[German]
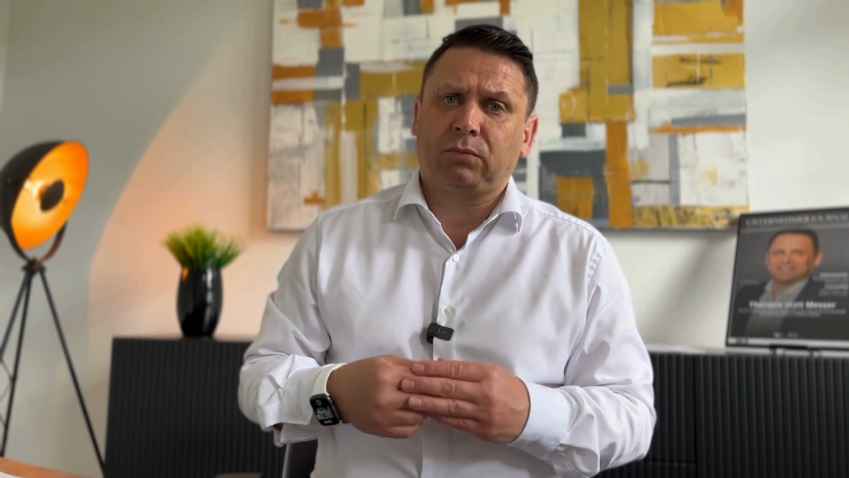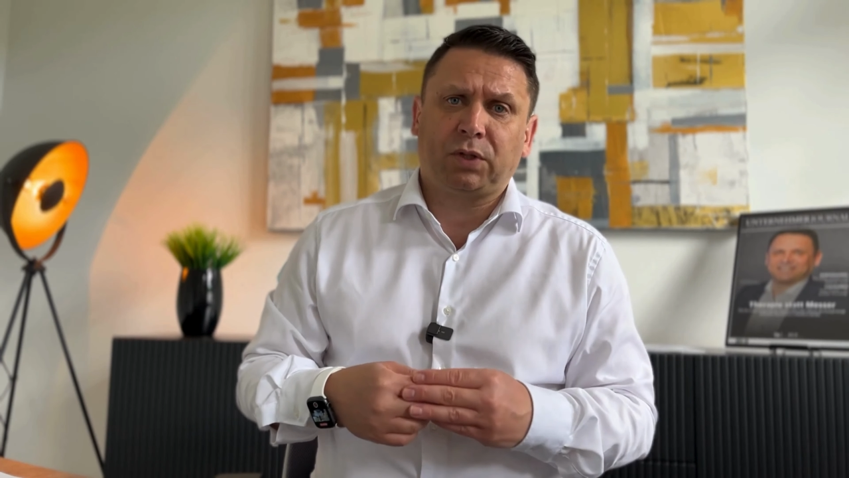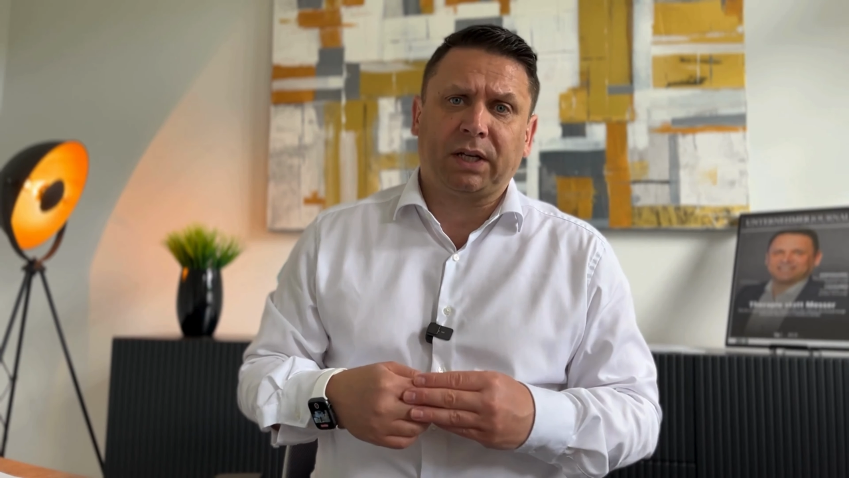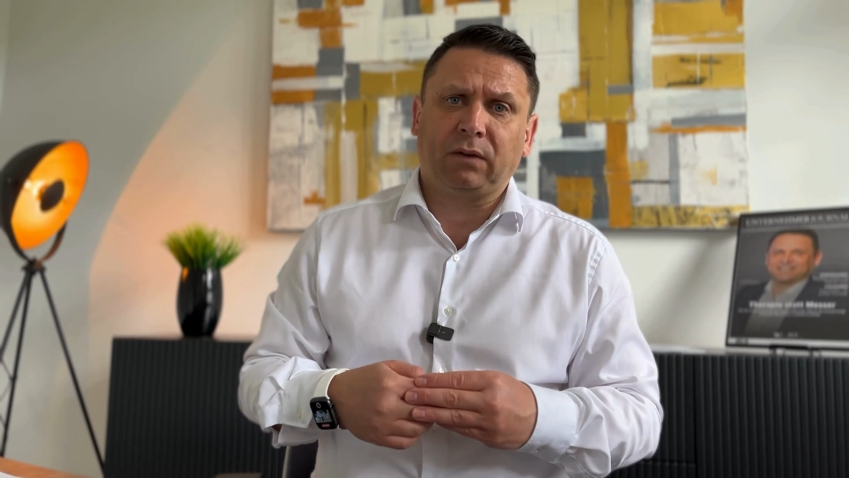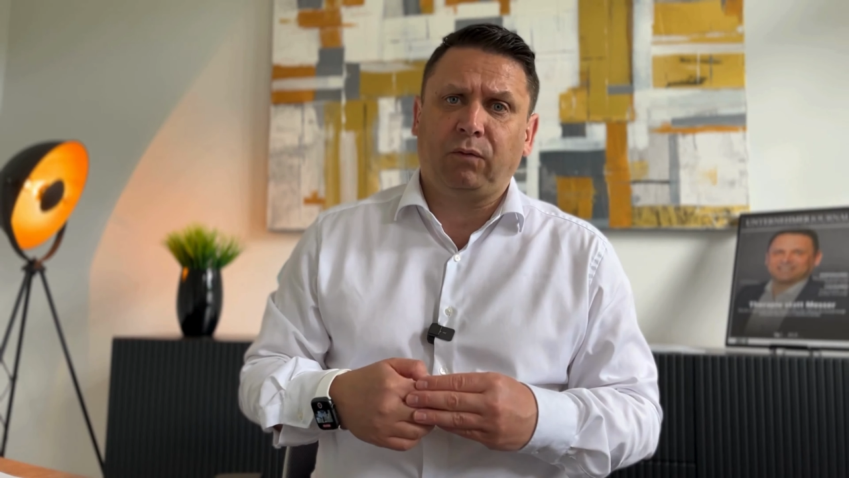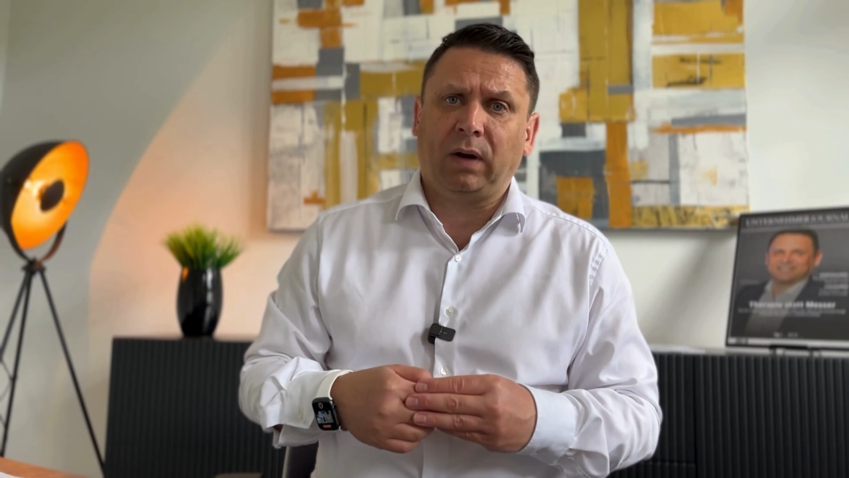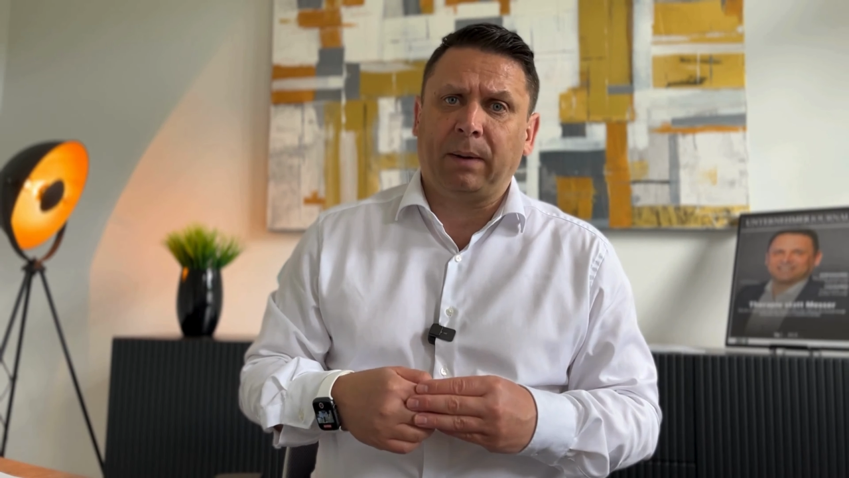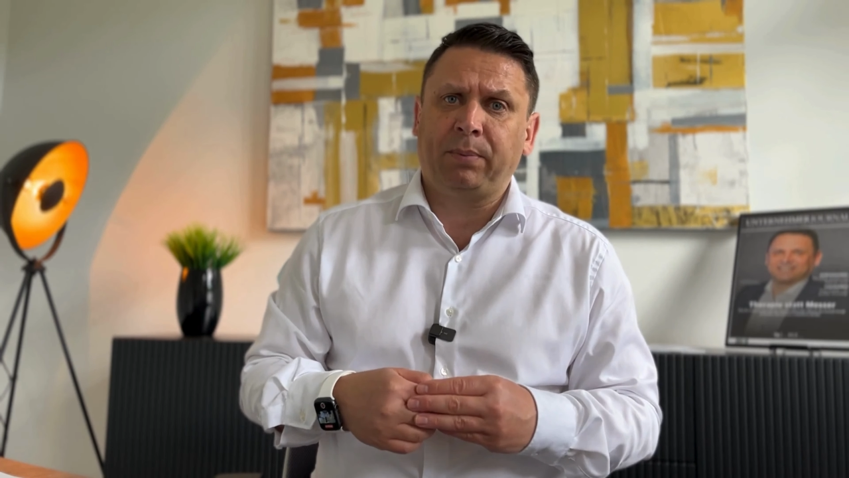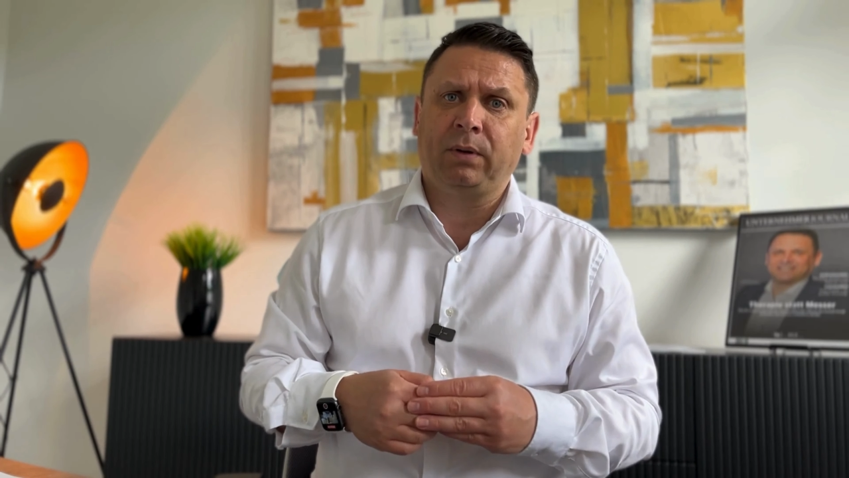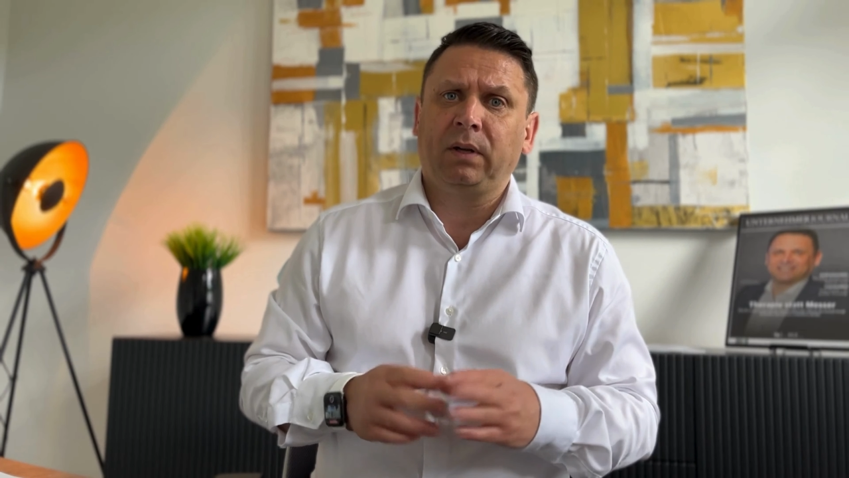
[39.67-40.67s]
checken
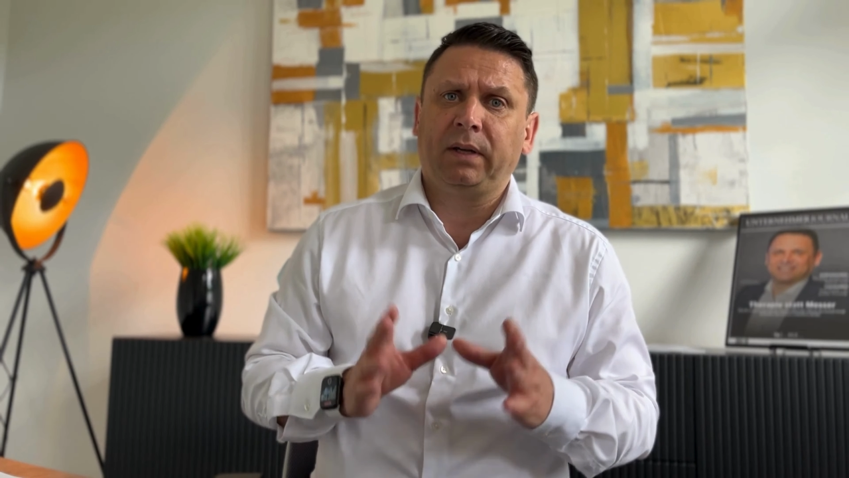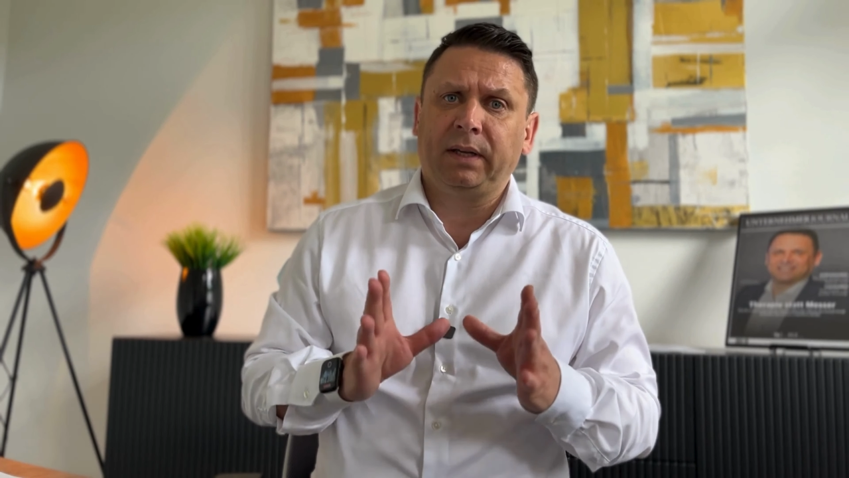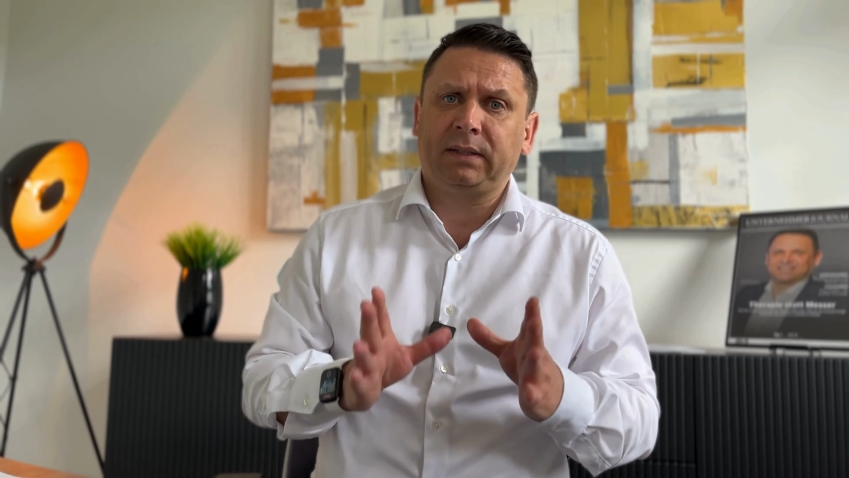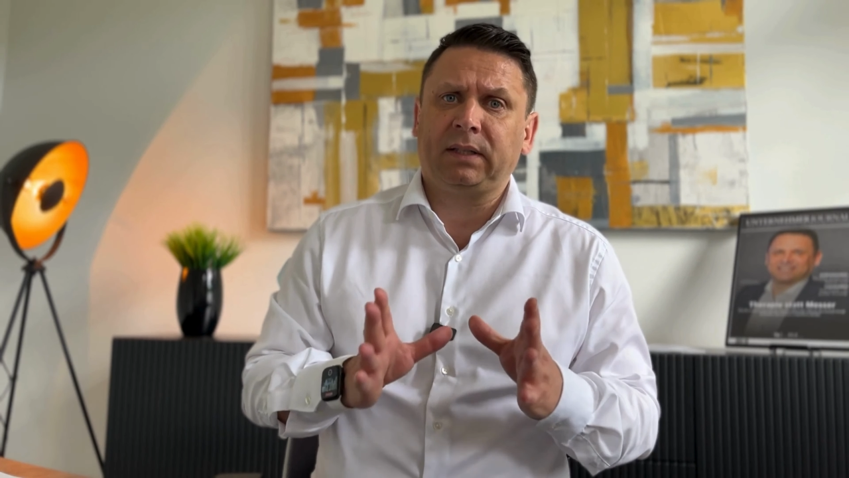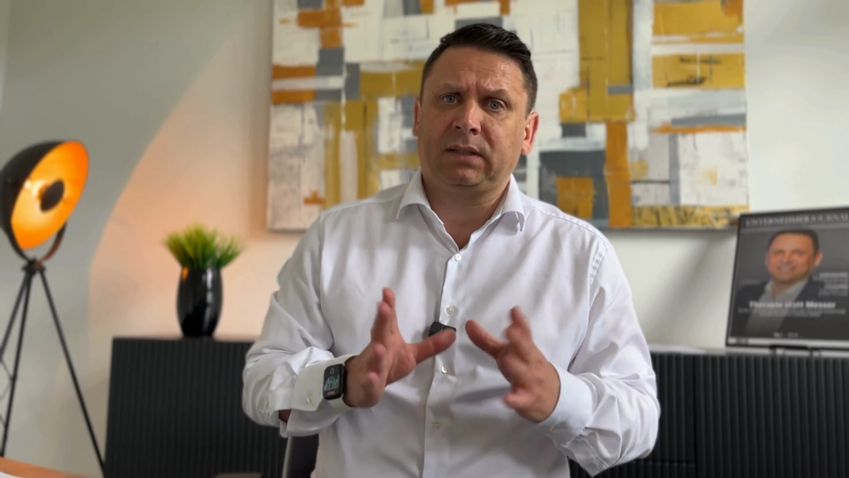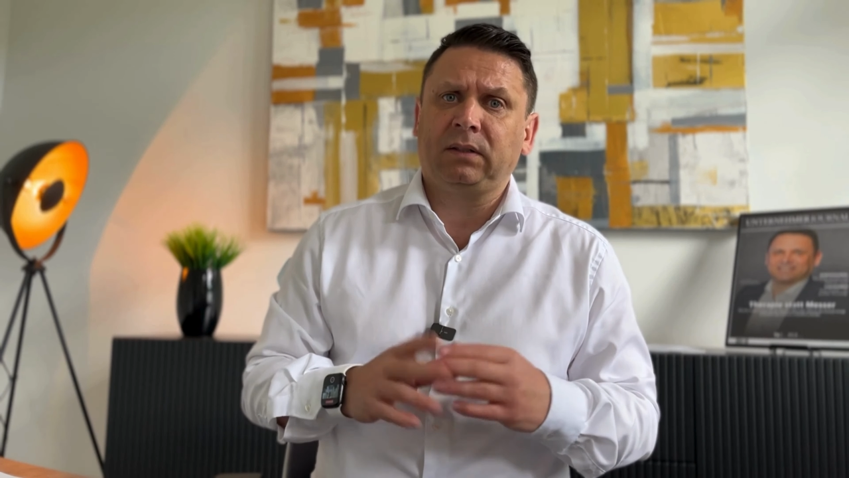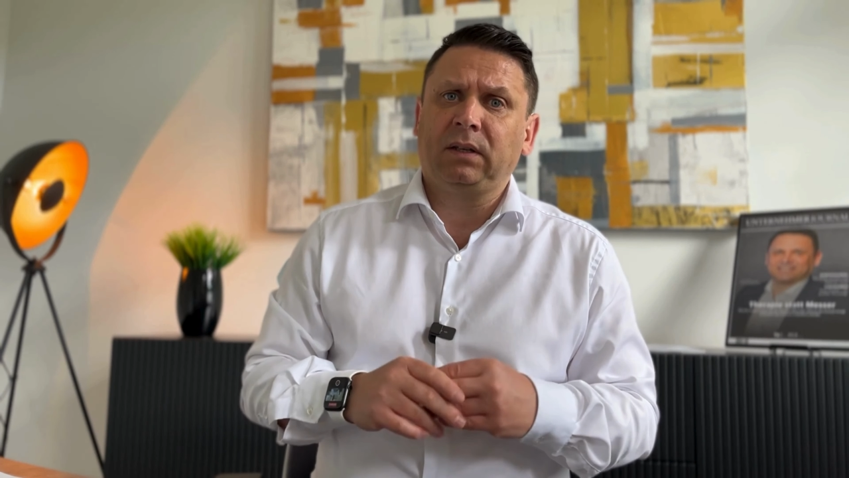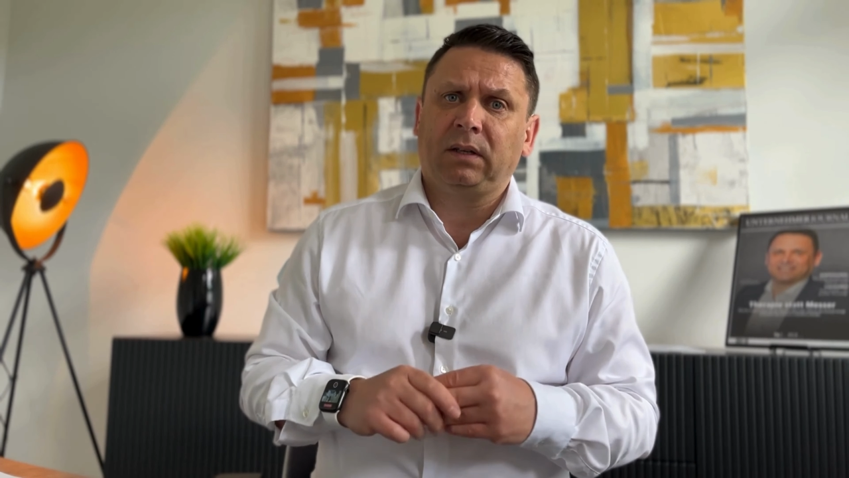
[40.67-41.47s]
vorab, ist das